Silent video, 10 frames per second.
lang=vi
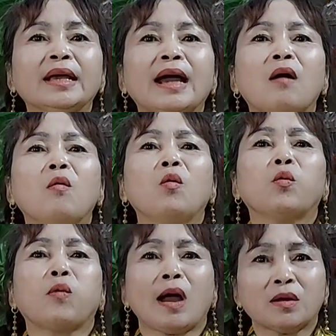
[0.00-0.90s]
để
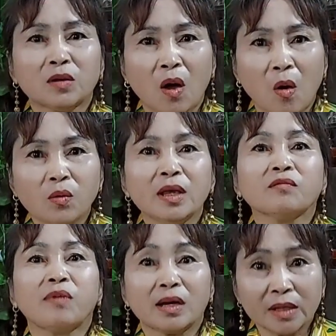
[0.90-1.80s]
cầu Phật độ
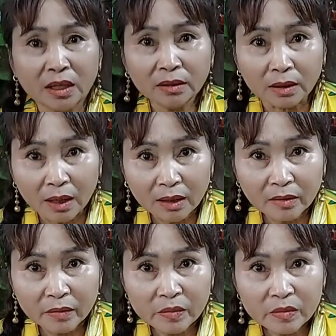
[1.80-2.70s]
và Phật chứng nữa,
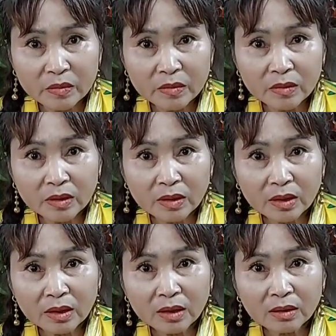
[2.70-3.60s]

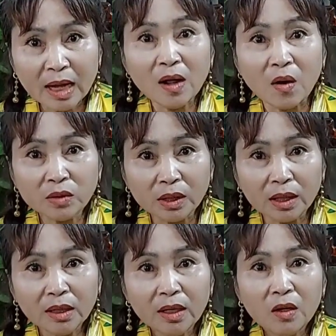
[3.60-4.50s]
để độ
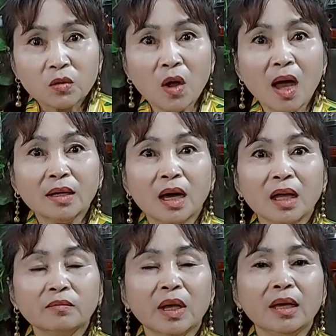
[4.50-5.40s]
nữa. Cho
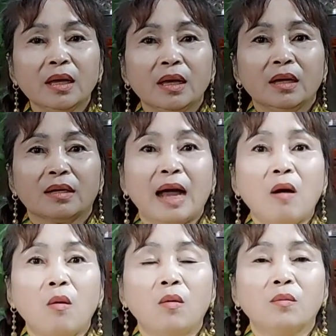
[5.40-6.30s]
nên mấy
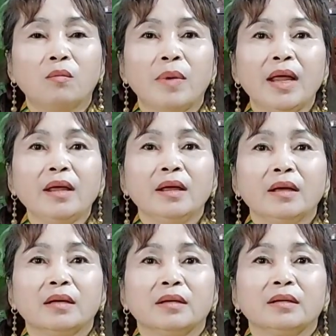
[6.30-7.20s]
cầu mấy
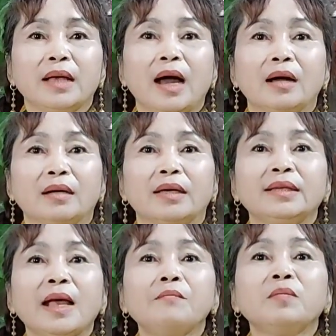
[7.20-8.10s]
nhờ
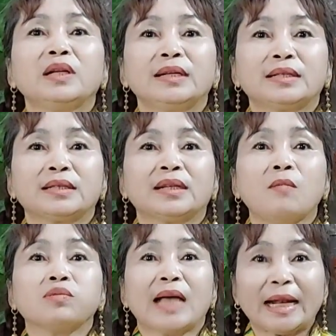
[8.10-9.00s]
cái tâm
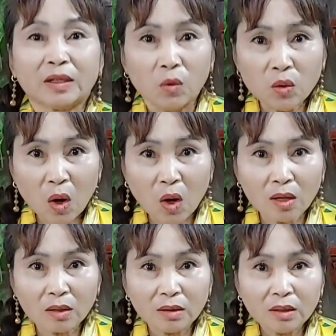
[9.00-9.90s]
lòng thành của
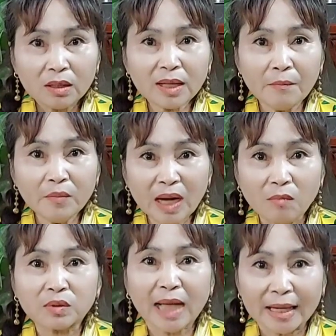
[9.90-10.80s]
con, tấm
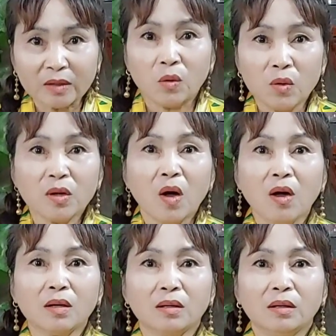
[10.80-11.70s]
lòng thành của
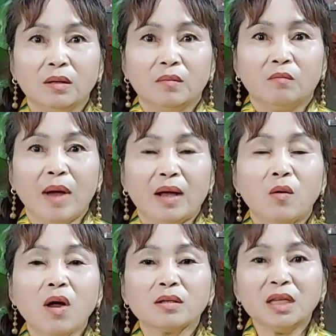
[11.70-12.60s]
con mà
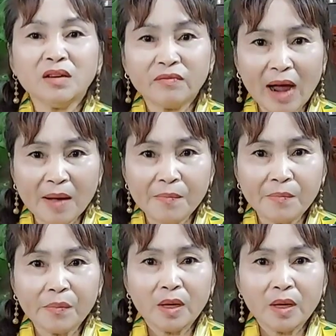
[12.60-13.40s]
con thuyết pháp